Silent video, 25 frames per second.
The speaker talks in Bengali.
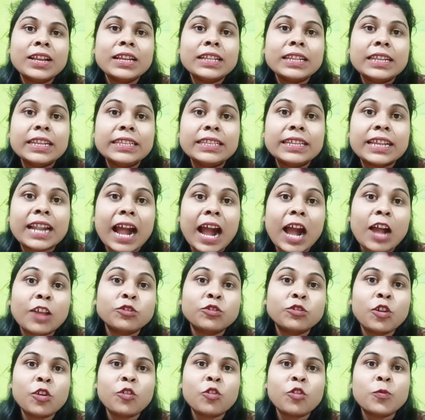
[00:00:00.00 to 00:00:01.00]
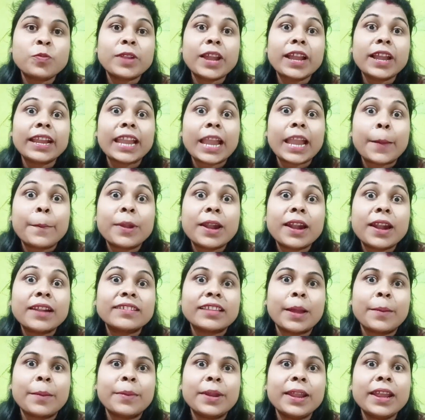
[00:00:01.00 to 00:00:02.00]
নিজের আসল রূপটা ক্যামেরার
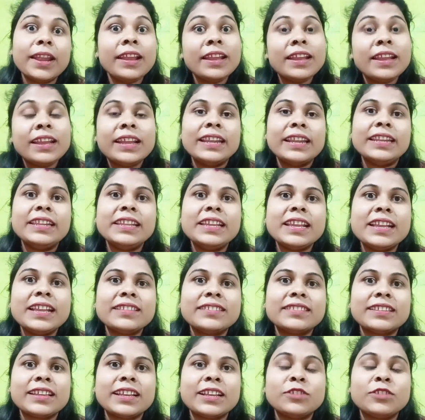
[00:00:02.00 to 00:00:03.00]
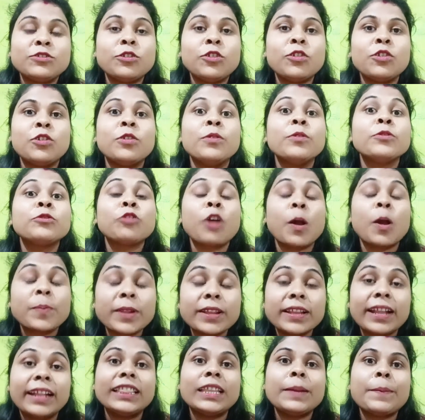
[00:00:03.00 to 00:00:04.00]
সামনে নিয়ে এসছে চলো সবটা
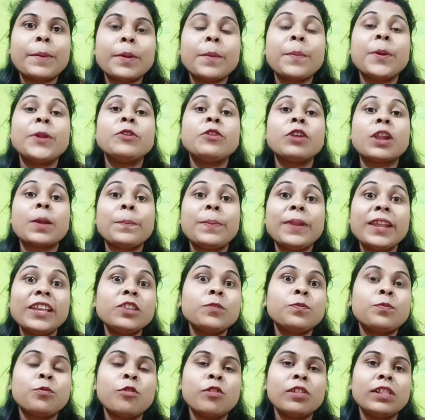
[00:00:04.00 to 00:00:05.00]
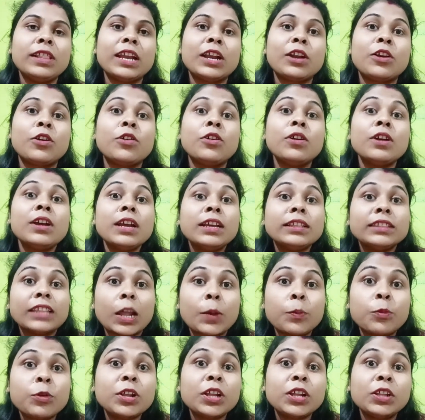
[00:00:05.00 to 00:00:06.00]
জানতে পারো ভিডিওটা প্লিজ ফুল দেখো
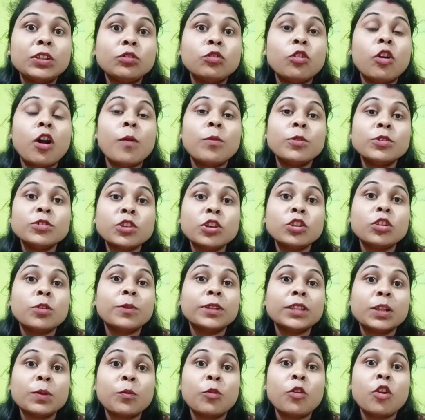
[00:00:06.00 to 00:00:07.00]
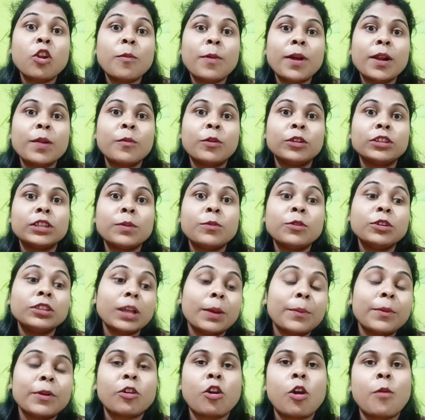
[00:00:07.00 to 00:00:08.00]
তারপর কিন্তু অবশ্যই তোমাদের মূল্যবান মতামত
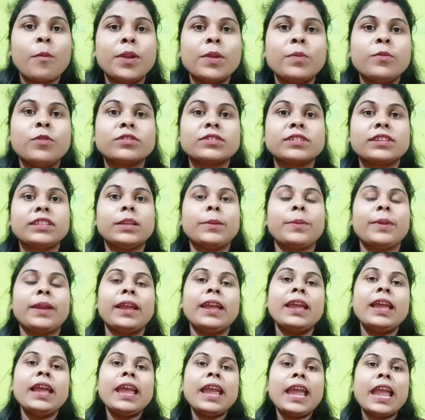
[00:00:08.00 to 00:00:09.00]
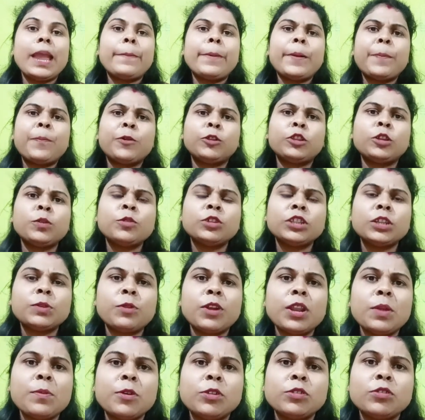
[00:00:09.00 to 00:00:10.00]
আমার কমেন্ট বক্সে দেবে এবার প্রথমত
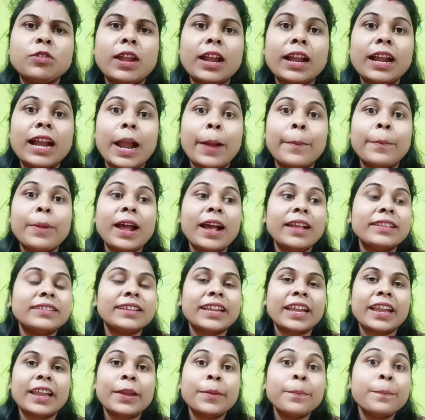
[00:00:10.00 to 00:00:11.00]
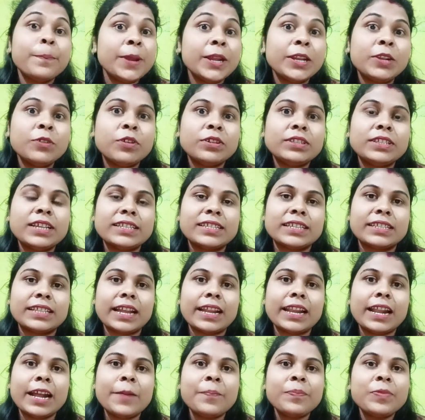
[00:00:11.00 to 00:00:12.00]
বলি বন্ধুরা গামলা আজকে ভিডিও দিয়েছে
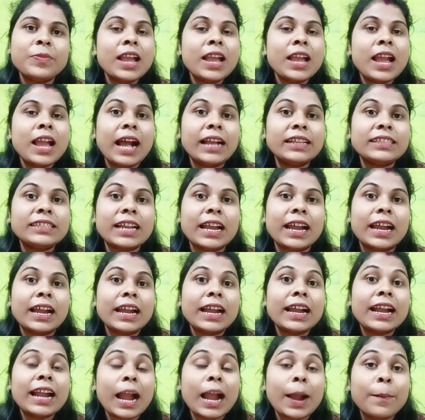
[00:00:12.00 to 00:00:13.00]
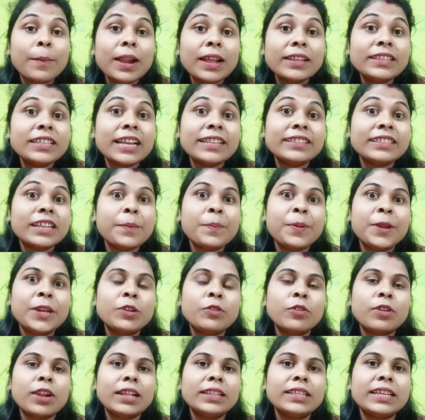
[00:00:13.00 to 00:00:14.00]
তাই না আচ্ছা গামলা যে আজকে
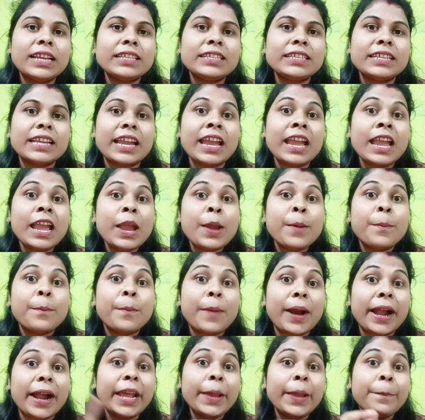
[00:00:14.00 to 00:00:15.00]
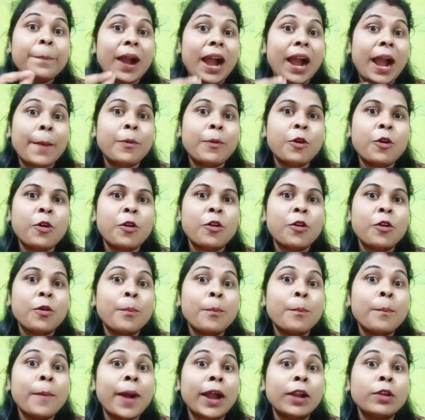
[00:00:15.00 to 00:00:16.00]
ভিডিওটা দিয়েছে মানে ভাবো
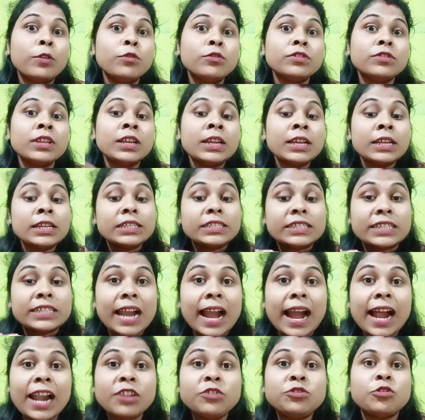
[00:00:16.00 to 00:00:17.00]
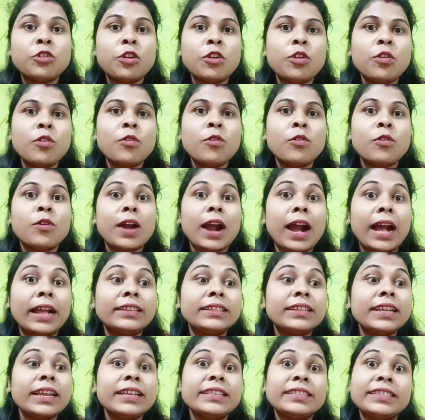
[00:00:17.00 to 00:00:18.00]
মানুষ যার জন্য
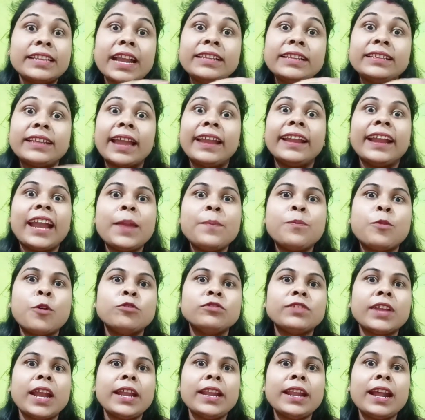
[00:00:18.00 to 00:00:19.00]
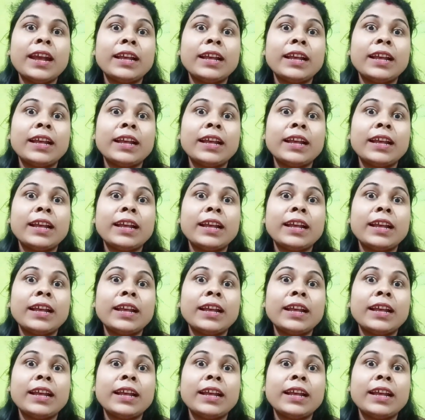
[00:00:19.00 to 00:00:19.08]
আজকে যেই জায়গায় পৌঁছায় না